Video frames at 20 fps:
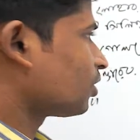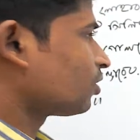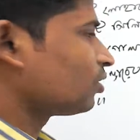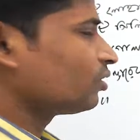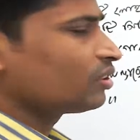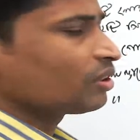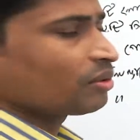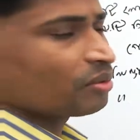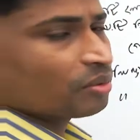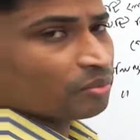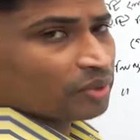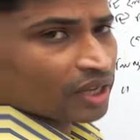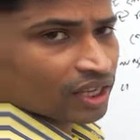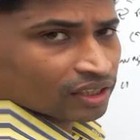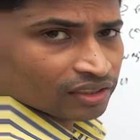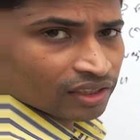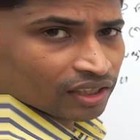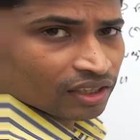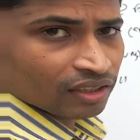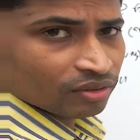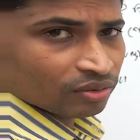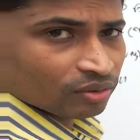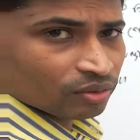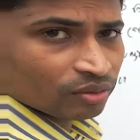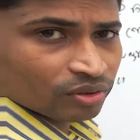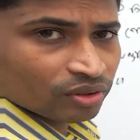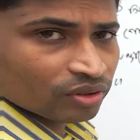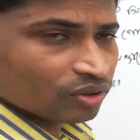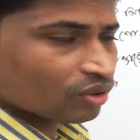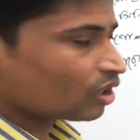পারো তবে ভেজাল
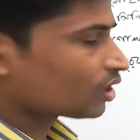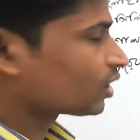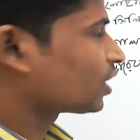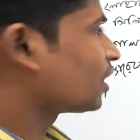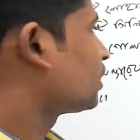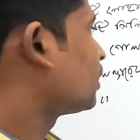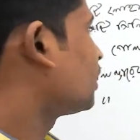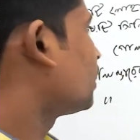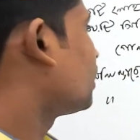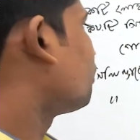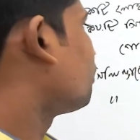কোনো দরকার নেই